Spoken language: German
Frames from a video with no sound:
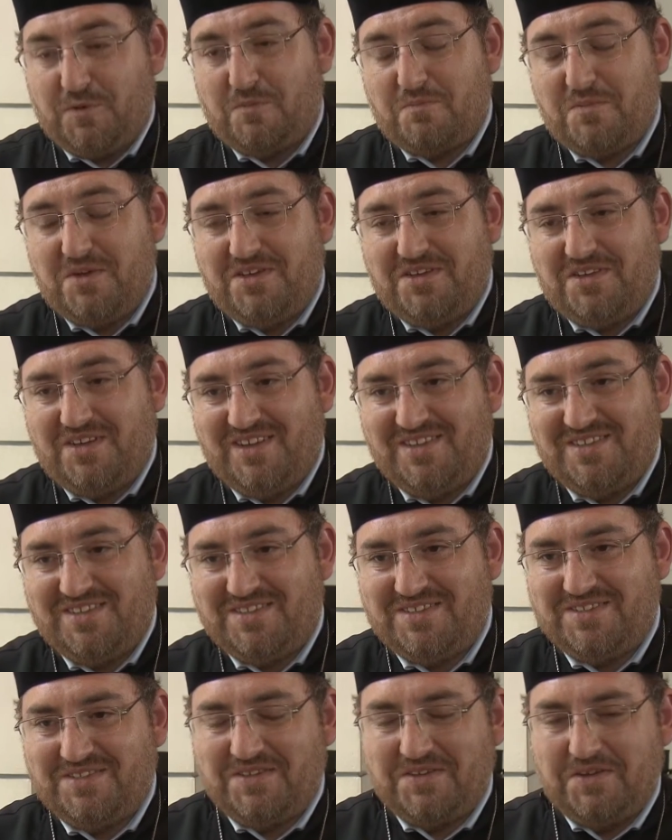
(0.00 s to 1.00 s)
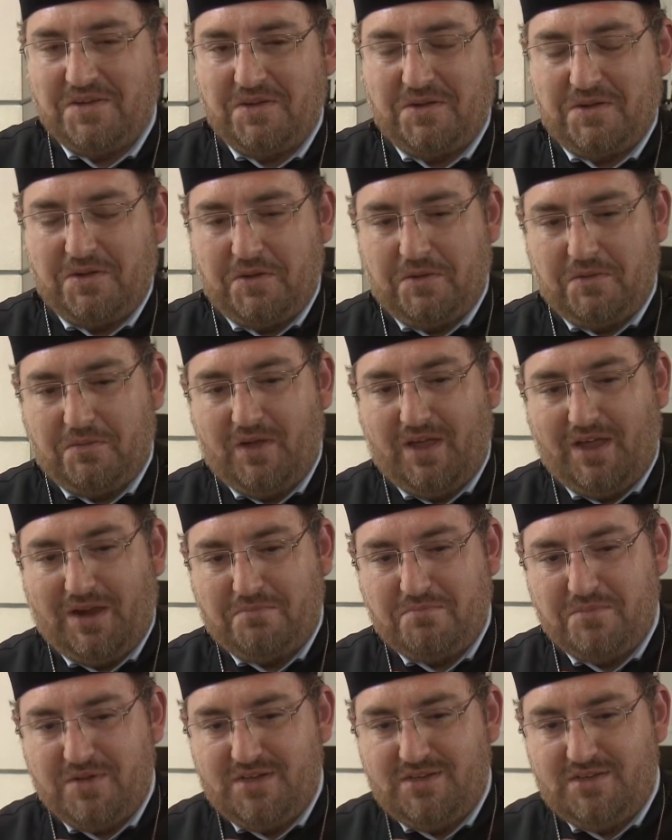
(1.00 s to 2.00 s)
mich als äh,
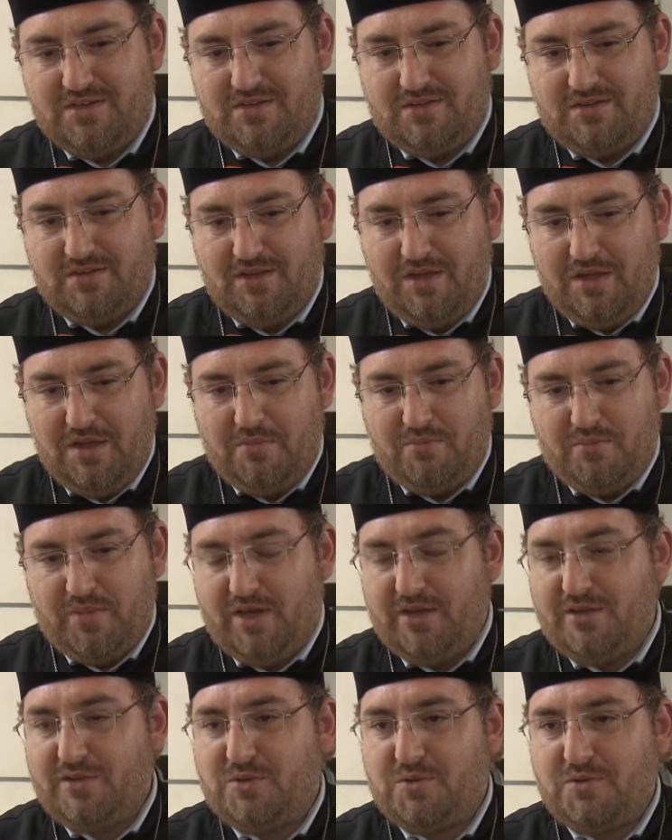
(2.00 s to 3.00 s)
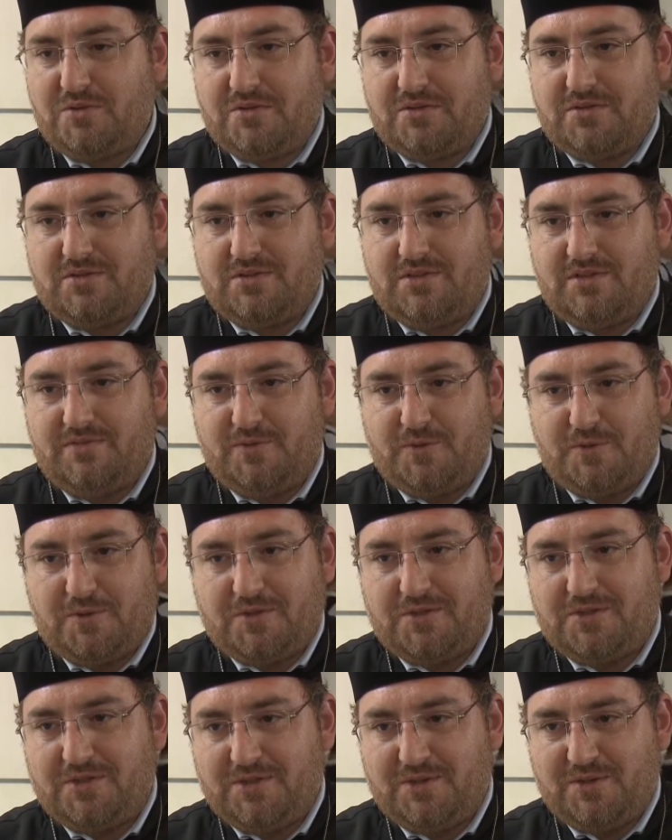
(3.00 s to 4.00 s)
Armenier beeindruckend die
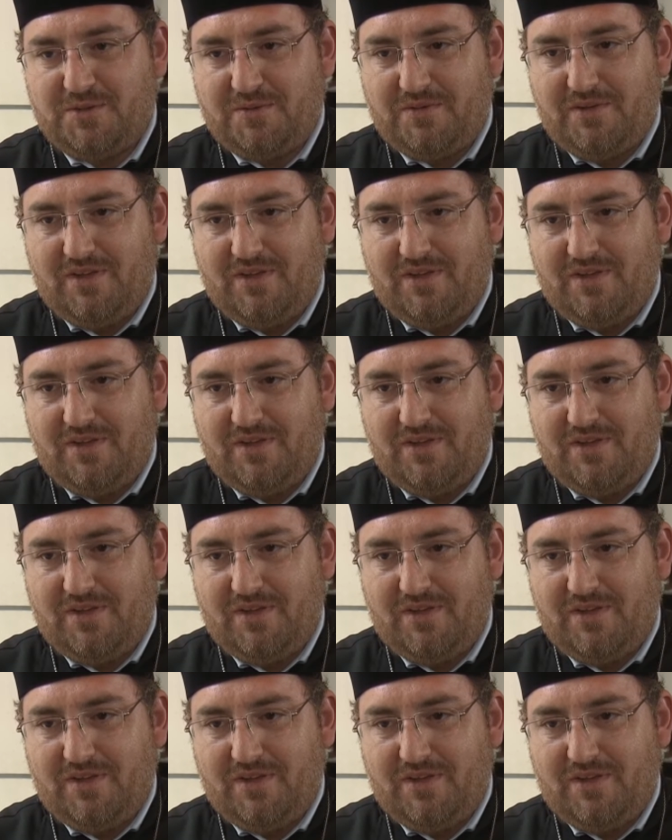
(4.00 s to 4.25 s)
Worte